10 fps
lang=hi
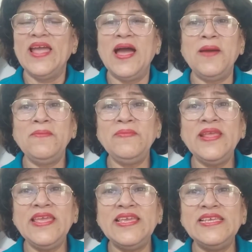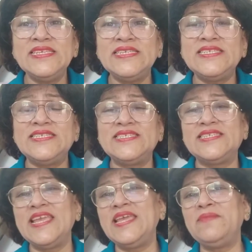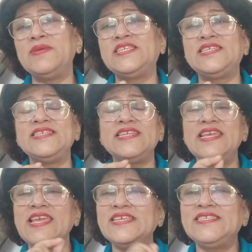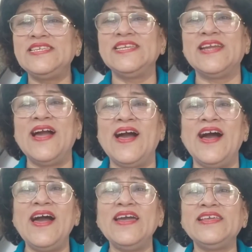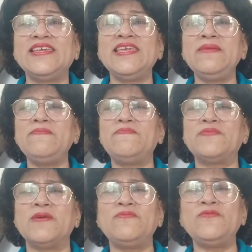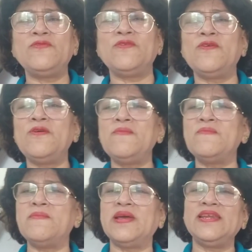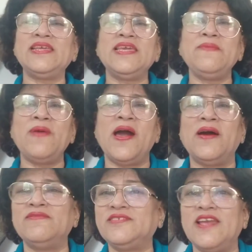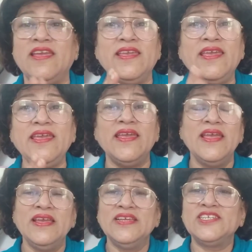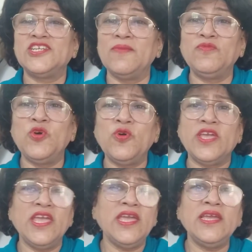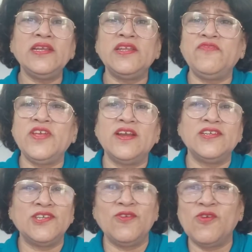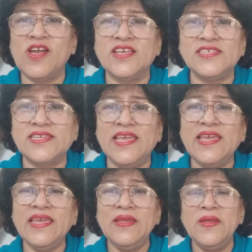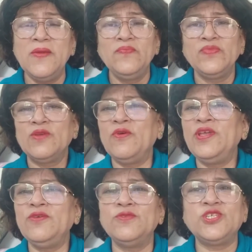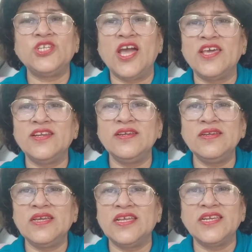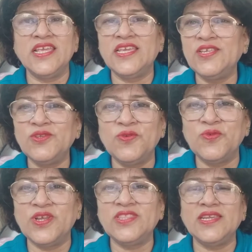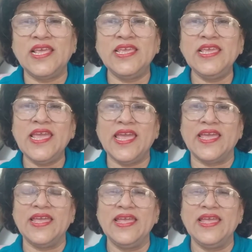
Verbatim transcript: हमने इससे बच्ची से ये सीखा कि प्रभु को मन के भाव चाहिए शब्दों के डिफिकल्ट श्लोकास के कोई उच्चारण करने की जरूरत नहीं है